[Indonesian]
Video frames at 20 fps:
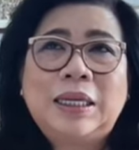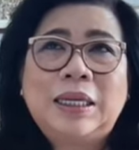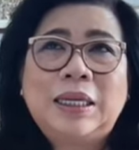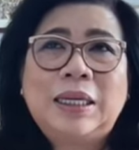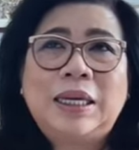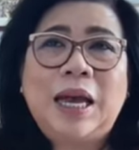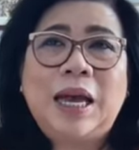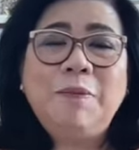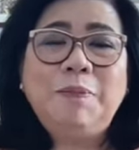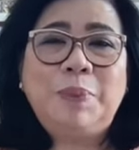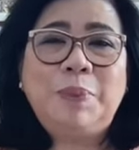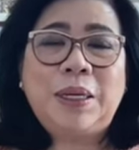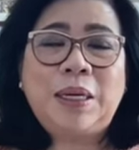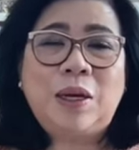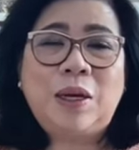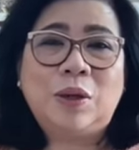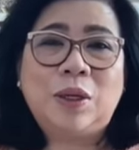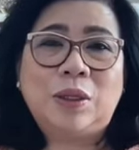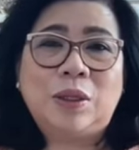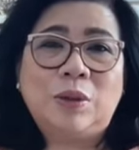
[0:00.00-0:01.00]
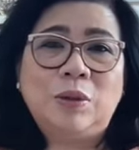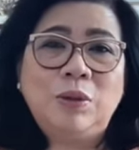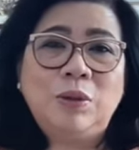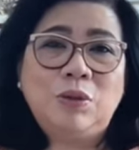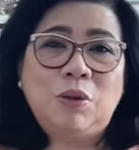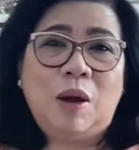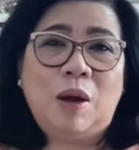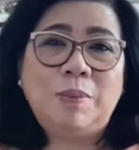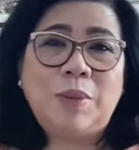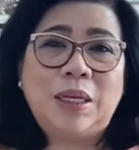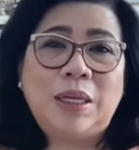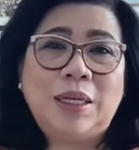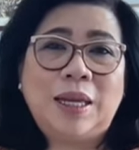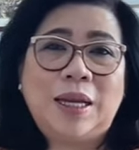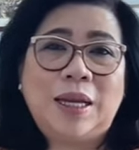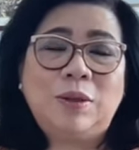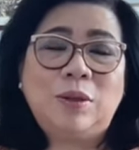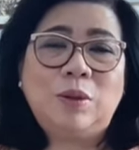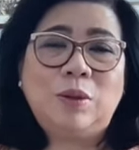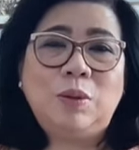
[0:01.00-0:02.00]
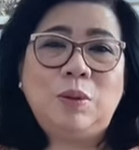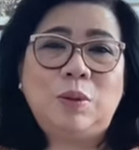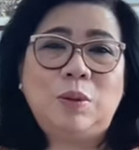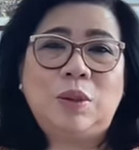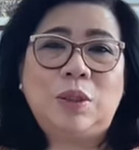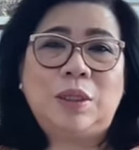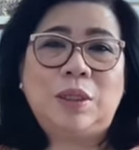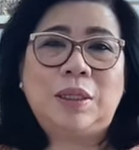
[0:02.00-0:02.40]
yang beliau itu suaminya itu